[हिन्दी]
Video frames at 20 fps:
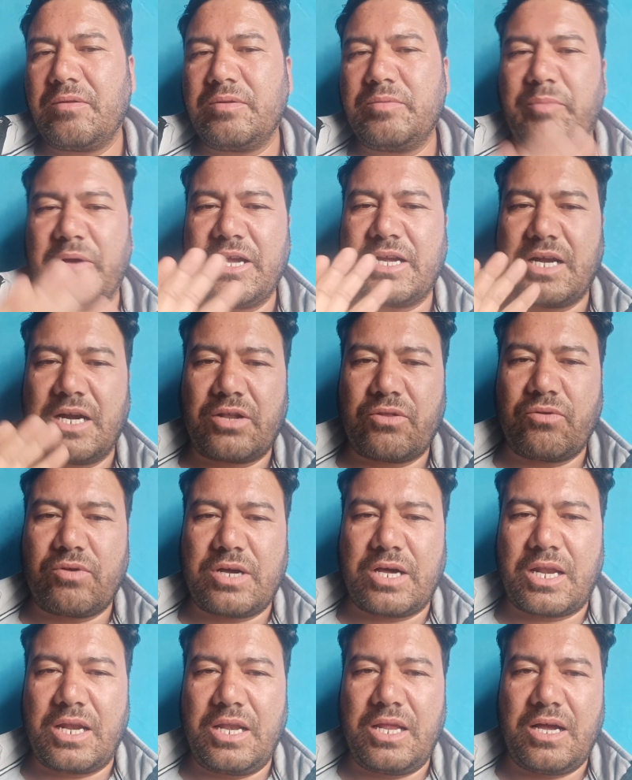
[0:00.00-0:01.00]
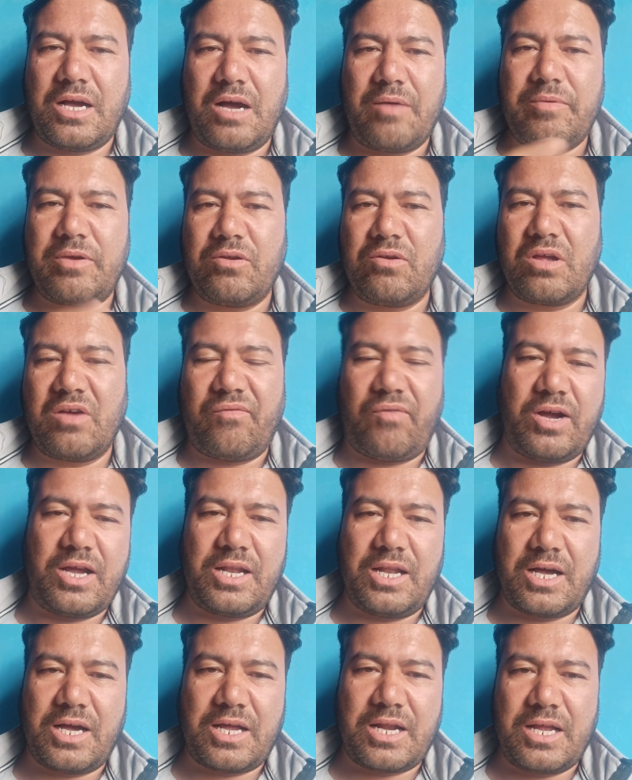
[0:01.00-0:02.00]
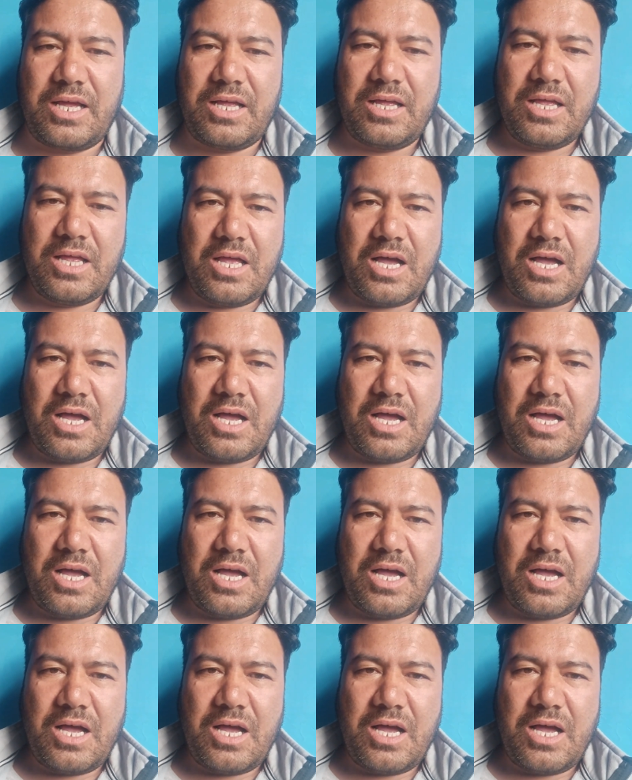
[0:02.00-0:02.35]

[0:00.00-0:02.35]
बाइकाट तो कर लिया अब ये लोग एफ लगा रहा है